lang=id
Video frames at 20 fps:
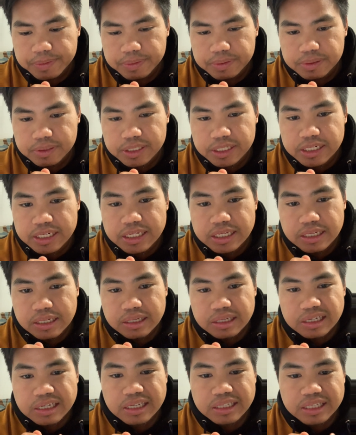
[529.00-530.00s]
Jadi
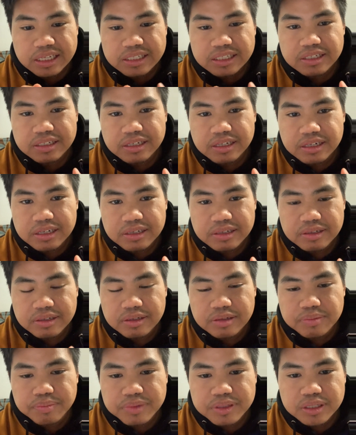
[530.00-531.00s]
kita sendiri,
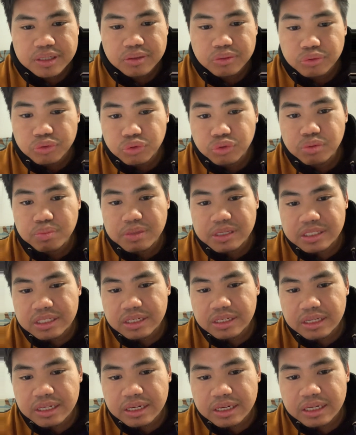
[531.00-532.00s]
misal Gus
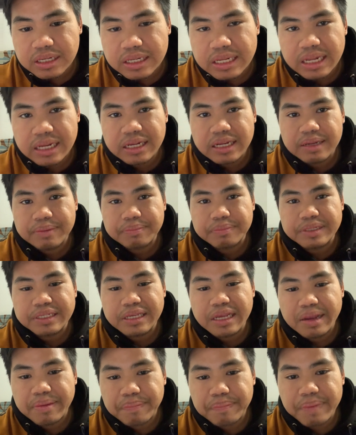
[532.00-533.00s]
sendiri dalam
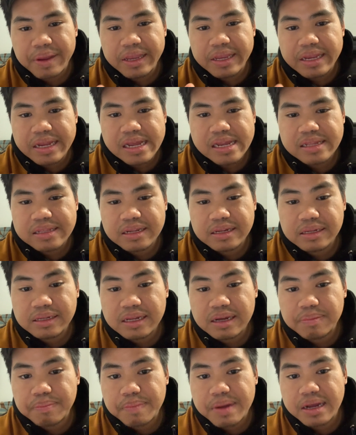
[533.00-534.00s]
menyampaikan
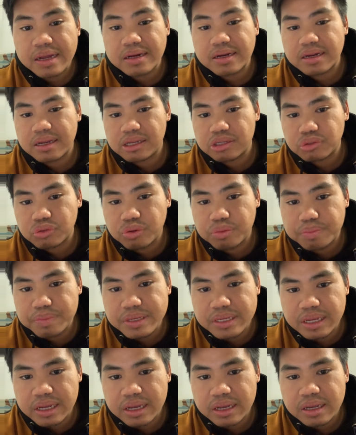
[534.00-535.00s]
tentang makna
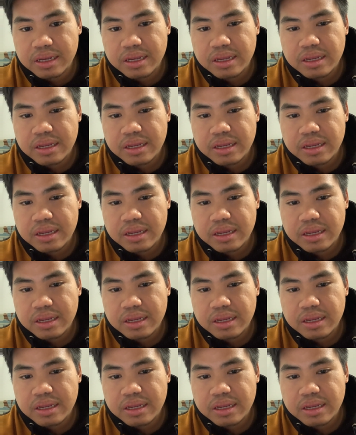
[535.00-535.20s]
asobia